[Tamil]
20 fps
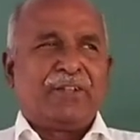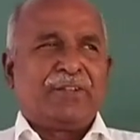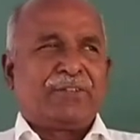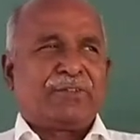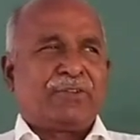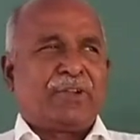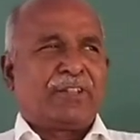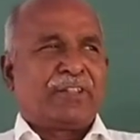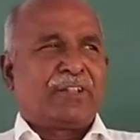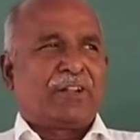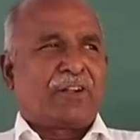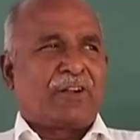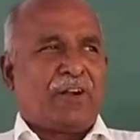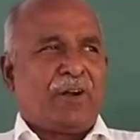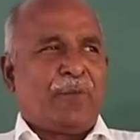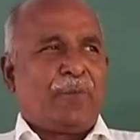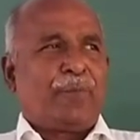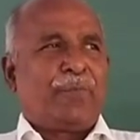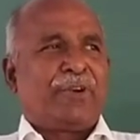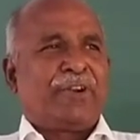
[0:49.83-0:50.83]
ஸோ அந்த
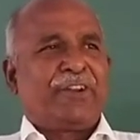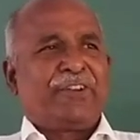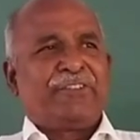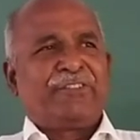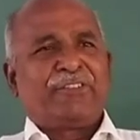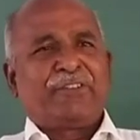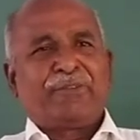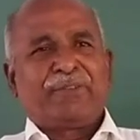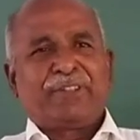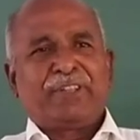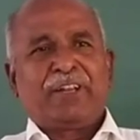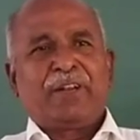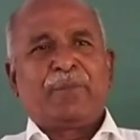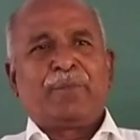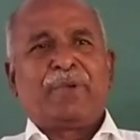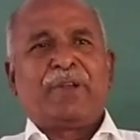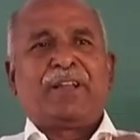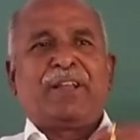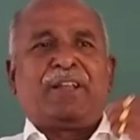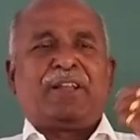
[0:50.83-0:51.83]
காம்பனன்ஸை வந்து
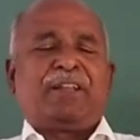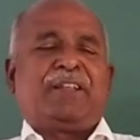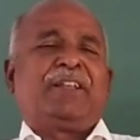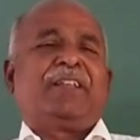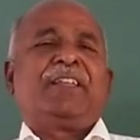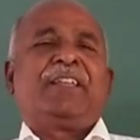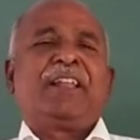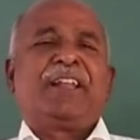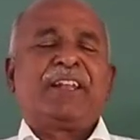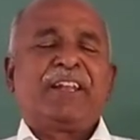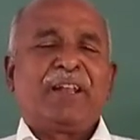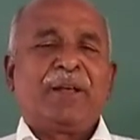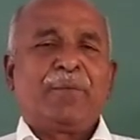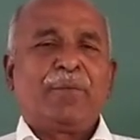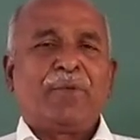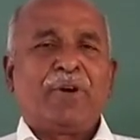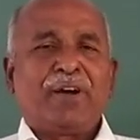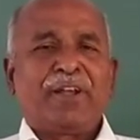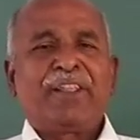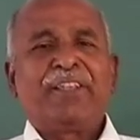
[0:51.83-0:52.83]
நம்ம என்ன
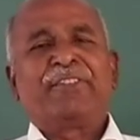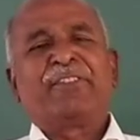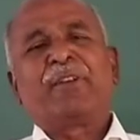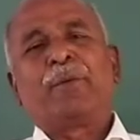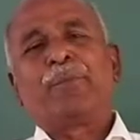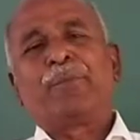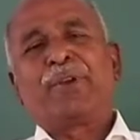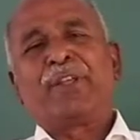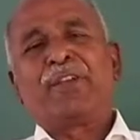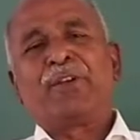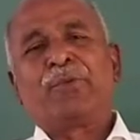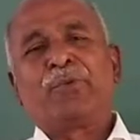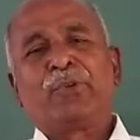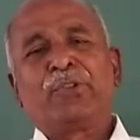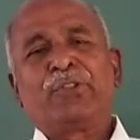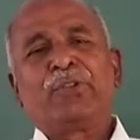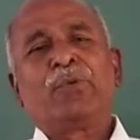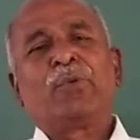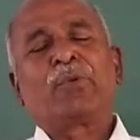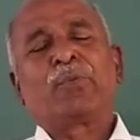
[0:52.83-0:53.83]
மாதிரி சப்ளை
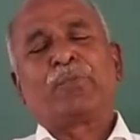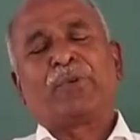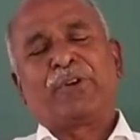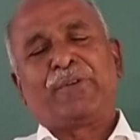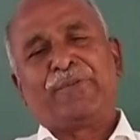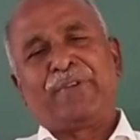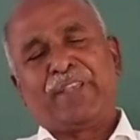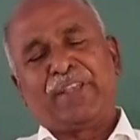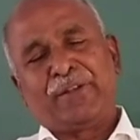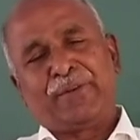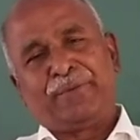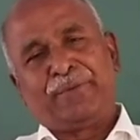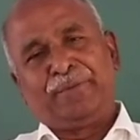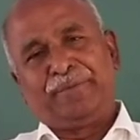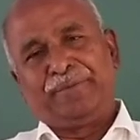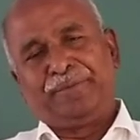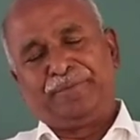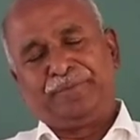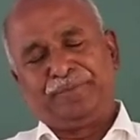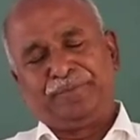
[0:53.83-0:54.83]
கொடுத்து ஒர்க் பண்ண வைக்கிறோம்
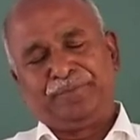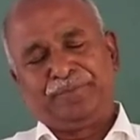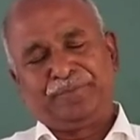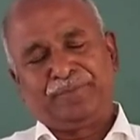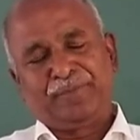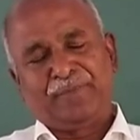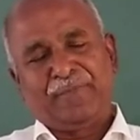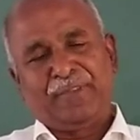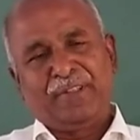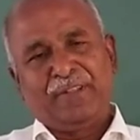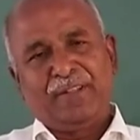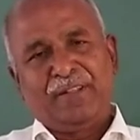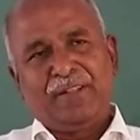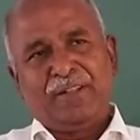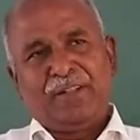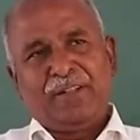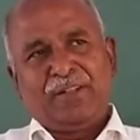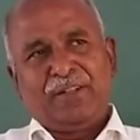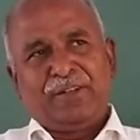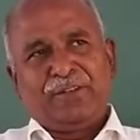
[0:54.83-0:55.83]

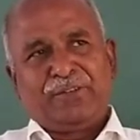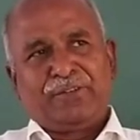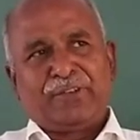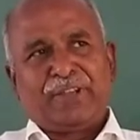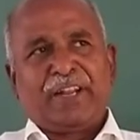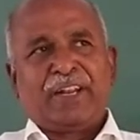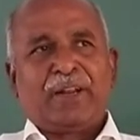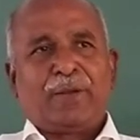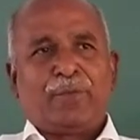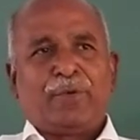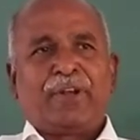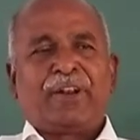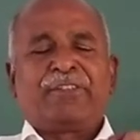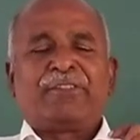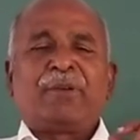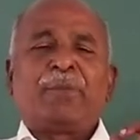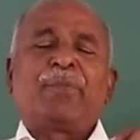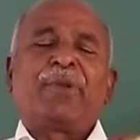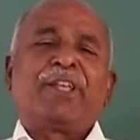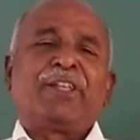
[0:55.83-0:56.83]
ஸோ என்ன மாதிரி
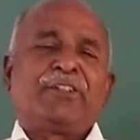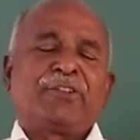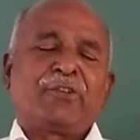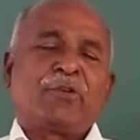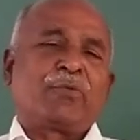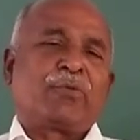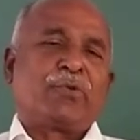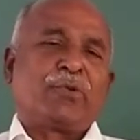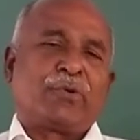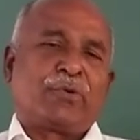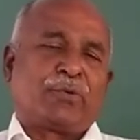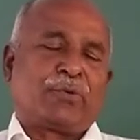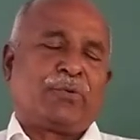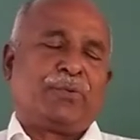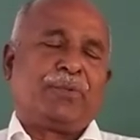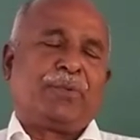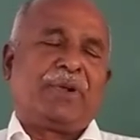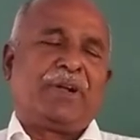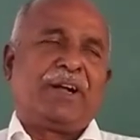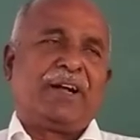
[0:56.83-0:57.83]
சப்ளை அதுக்கு
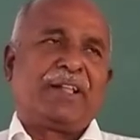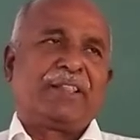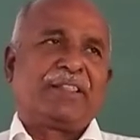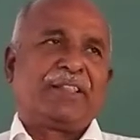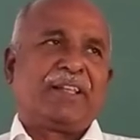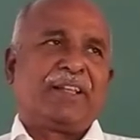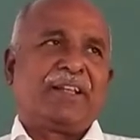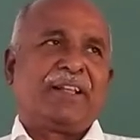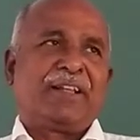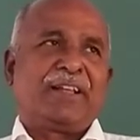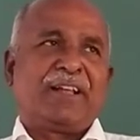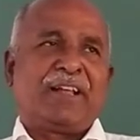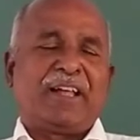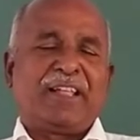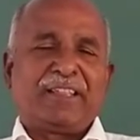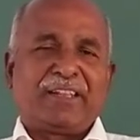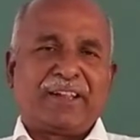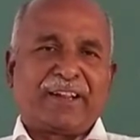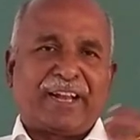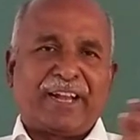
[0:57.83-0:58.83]
கொடுக்குறோம் அந்த
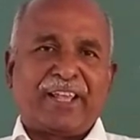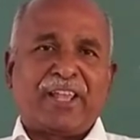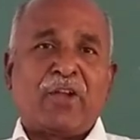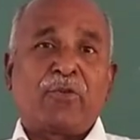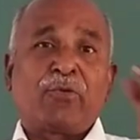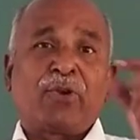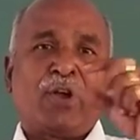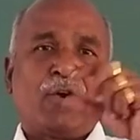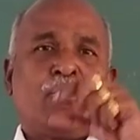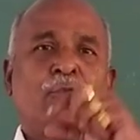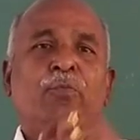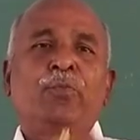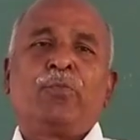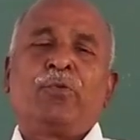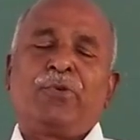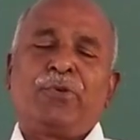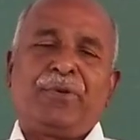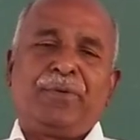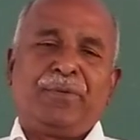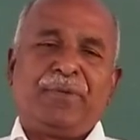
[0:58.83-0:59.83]
அதில் கிடைக்கக்கூடிய
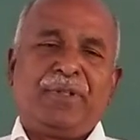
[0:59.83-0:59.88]
அவுட்புட்